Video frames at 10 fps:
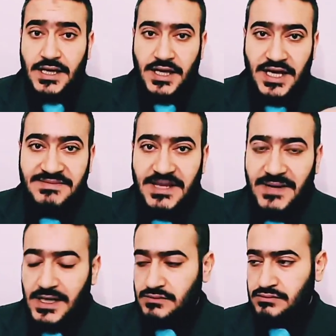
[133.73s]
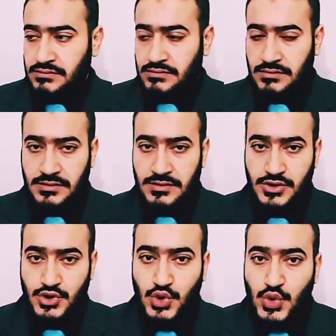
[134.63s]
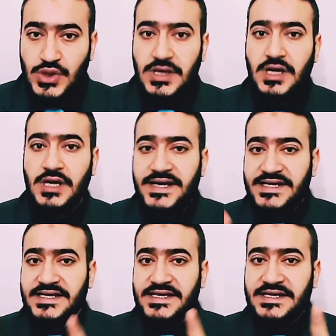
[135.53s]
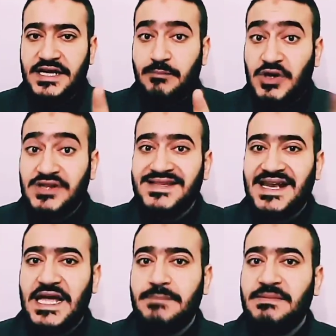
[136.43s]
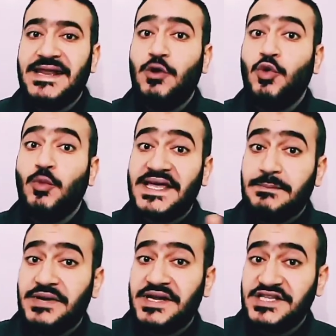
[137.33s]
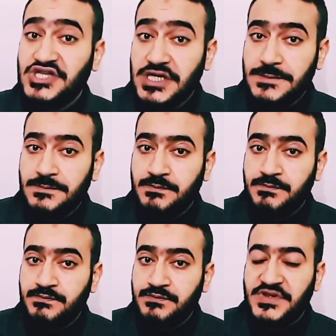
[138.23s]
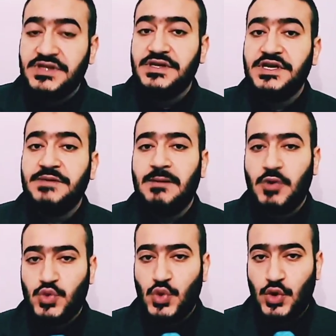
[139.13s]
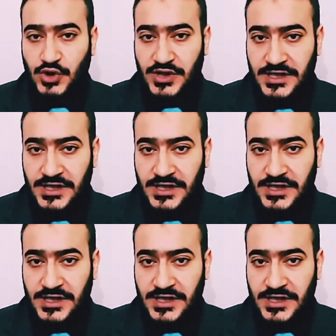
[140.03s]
امتى بقى نقول ان بطن الحامل لو ما كبرتش يبقى الموضوع مؤلم